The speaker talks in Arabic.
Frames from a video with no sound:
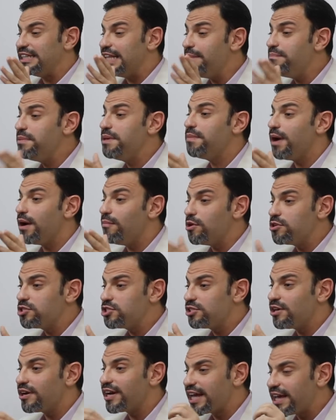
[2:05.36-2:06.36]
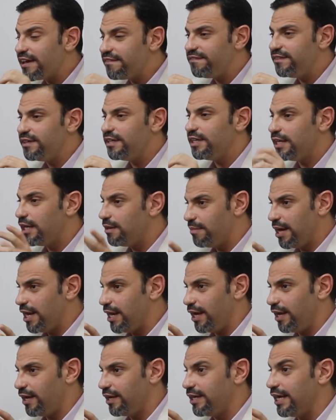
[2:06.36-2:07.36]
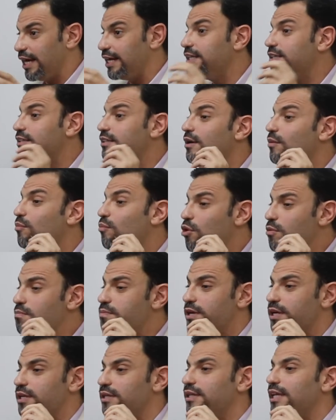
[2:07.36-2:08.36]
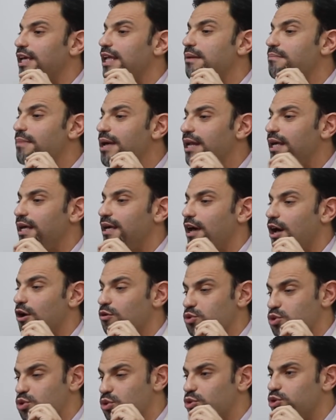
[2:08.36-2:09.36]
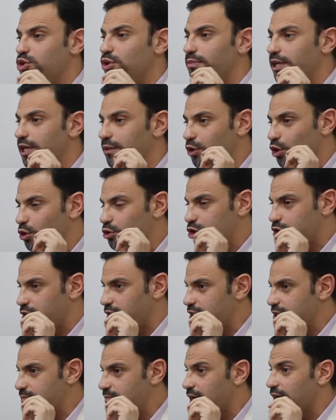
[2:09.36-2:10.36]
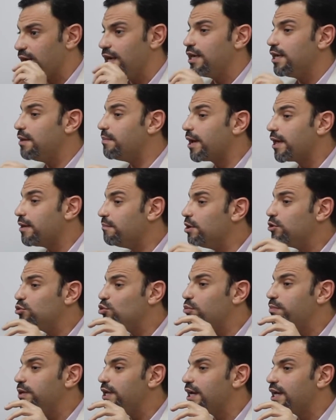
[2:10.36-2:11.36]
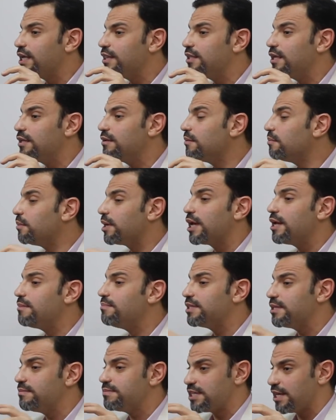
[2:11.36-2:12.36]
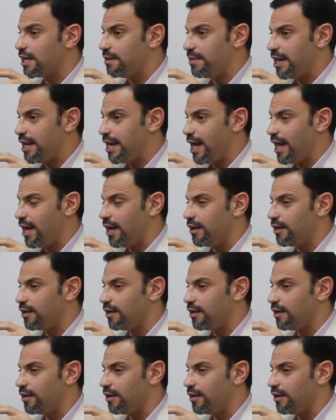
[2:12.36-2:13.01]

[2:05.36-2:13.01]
ده بيبقى مصدر خفي للملح يعني انت ممكن الملح او الصوديوم اللي بيخش جسمك يبقى كميته كبيره جدا من غير ما تمسك الملاحه